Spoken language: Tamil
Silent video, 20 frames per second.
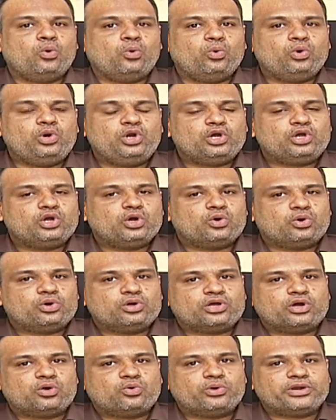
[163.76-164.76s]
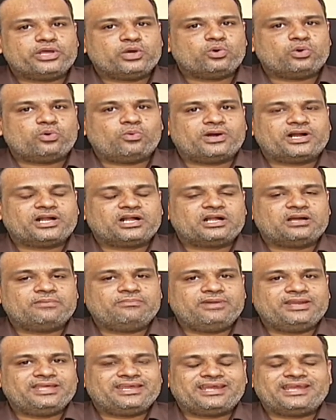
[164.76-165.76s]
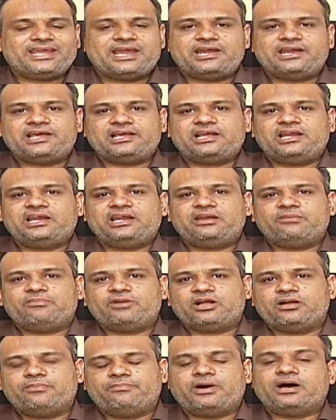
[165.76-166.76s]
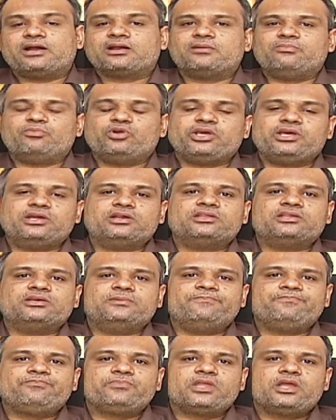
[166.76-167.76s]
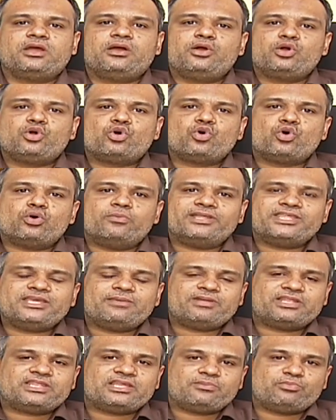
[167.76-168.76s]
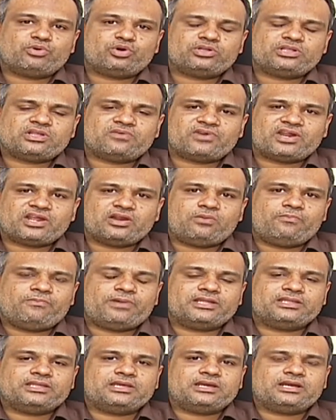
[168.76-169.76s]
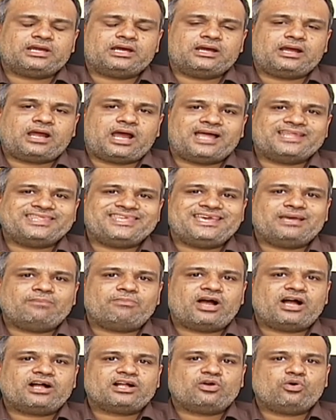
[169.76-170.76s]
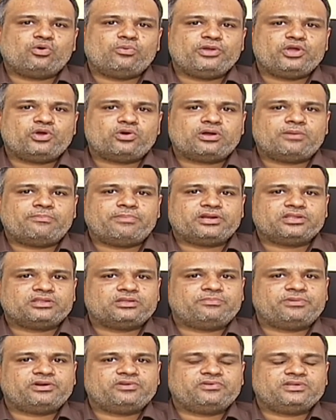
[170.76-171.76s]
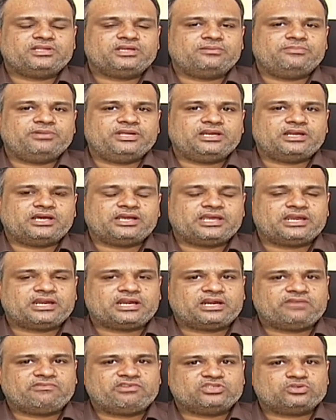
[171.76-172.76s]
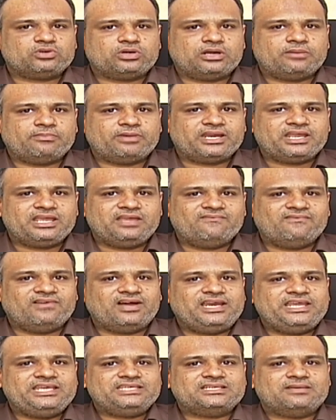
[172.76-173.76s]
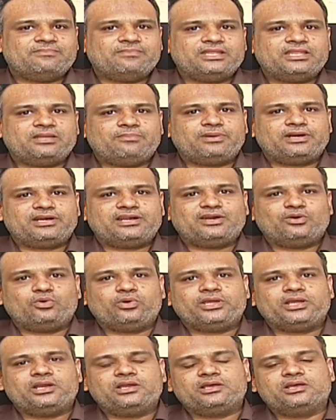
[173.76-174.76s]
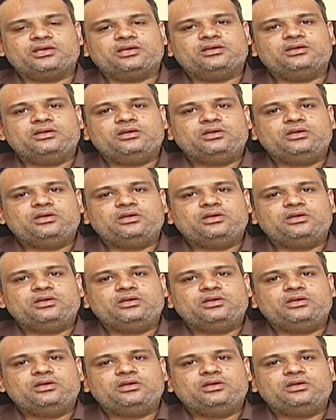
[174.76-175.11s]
உள்ளுக்கு கொடுக்கக்கூடிய ஒரு வழக்கம் நிறைய இடங்களில் நமக்கு பார்க்க முடிகிறது குங்கும தீபத்தை பொறுத்த வரையிலும் பார்த்தீங்கன்னா அதிகமாக உபயோகப்படுத்தப்படுவது அப்படின்னு நான் ஏற்கனவே சொன்ன மாதிரி வலி சம்பந்தப்பட்ட நோய்களுக்கு